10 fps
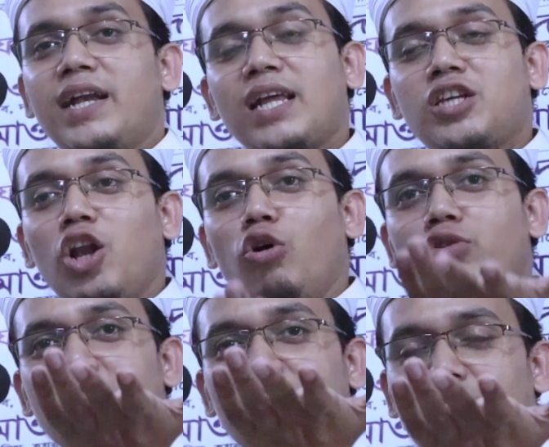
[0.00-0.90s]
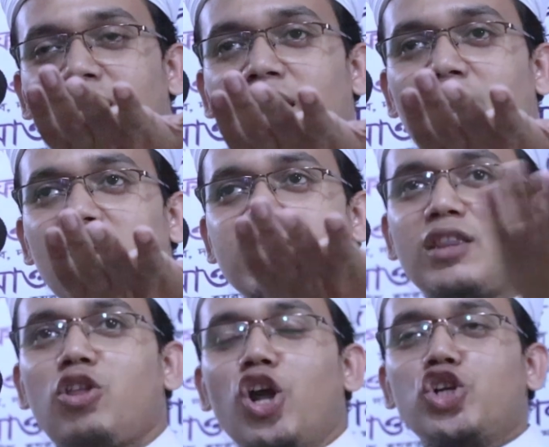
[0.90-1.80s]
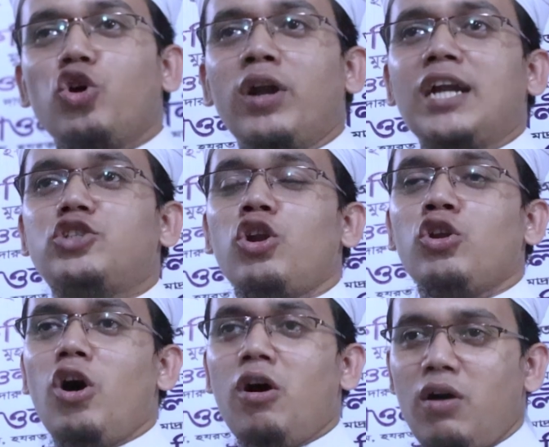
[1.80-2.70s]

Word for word: এটা ছিল উচিত যে ধর্ষণের জন্য